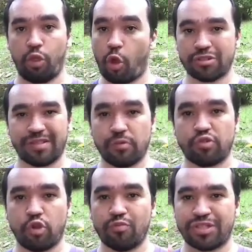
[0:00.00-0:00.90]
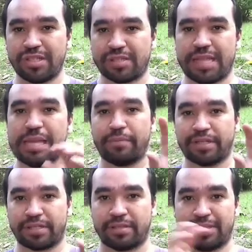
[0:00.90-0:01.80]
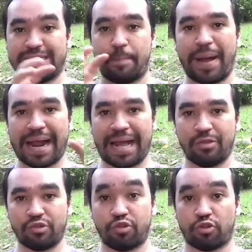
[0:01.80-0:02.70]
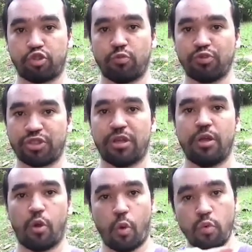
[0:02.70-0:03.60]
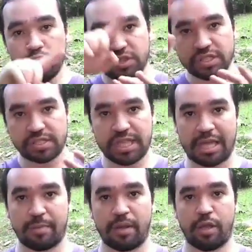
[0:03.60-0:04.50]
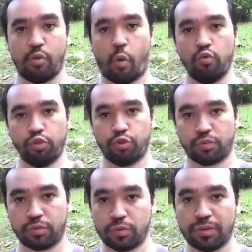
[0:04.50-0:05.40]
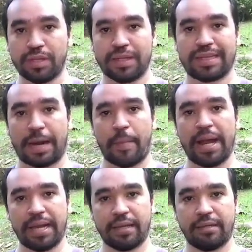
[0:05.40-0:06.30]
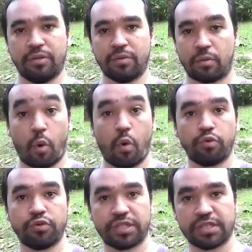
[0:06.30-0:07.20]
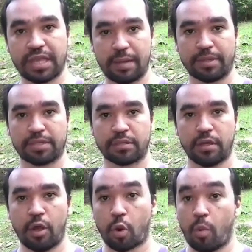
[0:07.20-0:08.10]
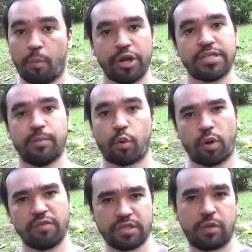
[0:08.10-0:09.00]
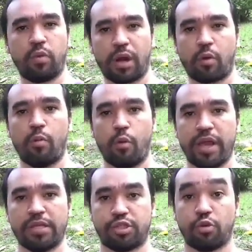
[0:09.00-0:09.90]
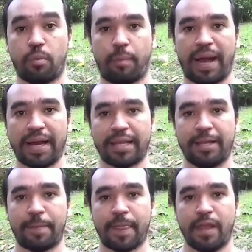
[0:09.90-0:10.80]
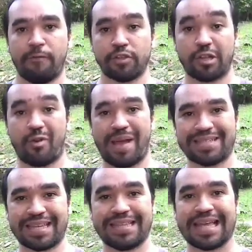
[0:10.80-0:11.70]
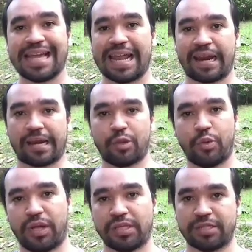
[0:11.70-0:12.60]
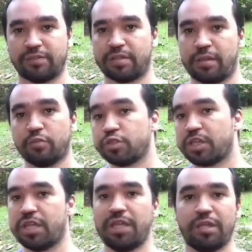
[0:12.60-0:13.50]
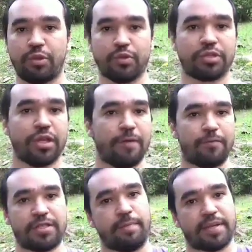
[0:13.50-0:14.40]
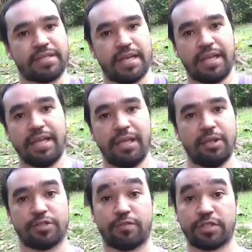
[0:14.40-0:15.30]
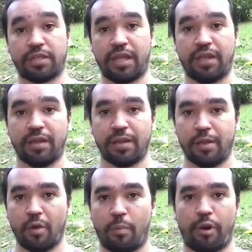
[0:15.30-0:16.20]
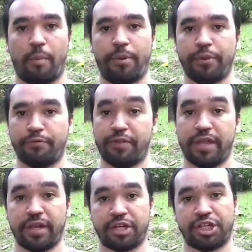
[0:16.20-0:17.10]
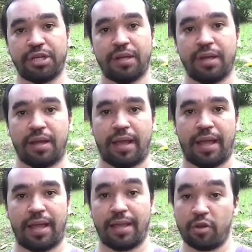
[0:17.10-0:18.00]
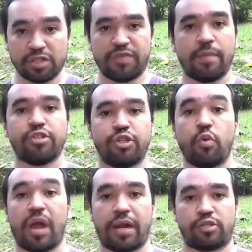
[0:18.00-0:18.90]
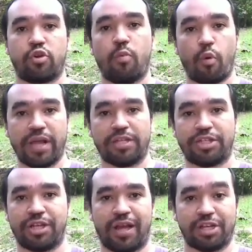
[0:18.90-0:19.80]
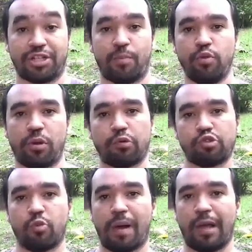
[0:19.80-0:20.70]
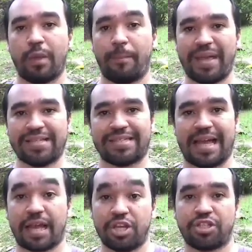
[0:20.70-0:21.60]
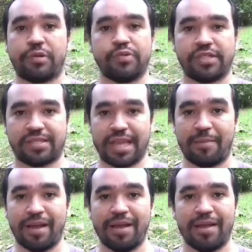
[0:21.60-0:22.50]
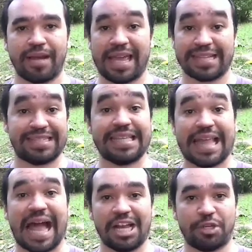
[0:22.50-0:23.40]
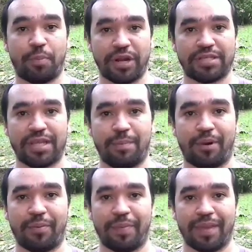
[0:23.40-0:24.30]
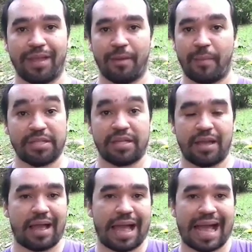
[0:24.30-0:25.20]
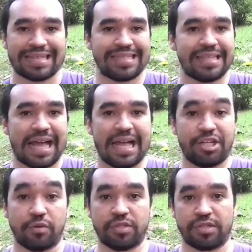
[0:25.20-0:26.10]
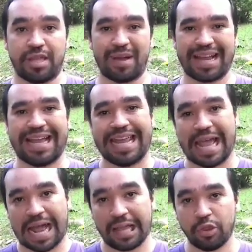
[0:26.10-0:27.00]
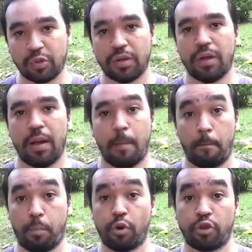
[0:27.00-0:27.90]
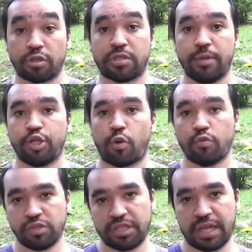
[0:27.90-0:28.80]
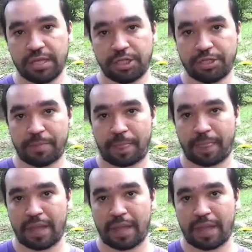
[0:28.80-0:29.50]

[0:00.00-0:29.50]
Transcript: Nós não somos sistemas separados, nós somos um sistema em conjunto trabalhando com outros sistemas. Como, por exemplo, quando você está em um lugar como esse, num parque, você começa a integrar a natureza. Você tem mosquitos, você tem passarinhos, você tem o próprio verde. É, e nós viemos de lugares como este, né? A gente está muito acostumado a pensar que a gente está num sistema que é a cidade, por exemplo. Mas a cidade é um sistema criado por nossa mente consciente.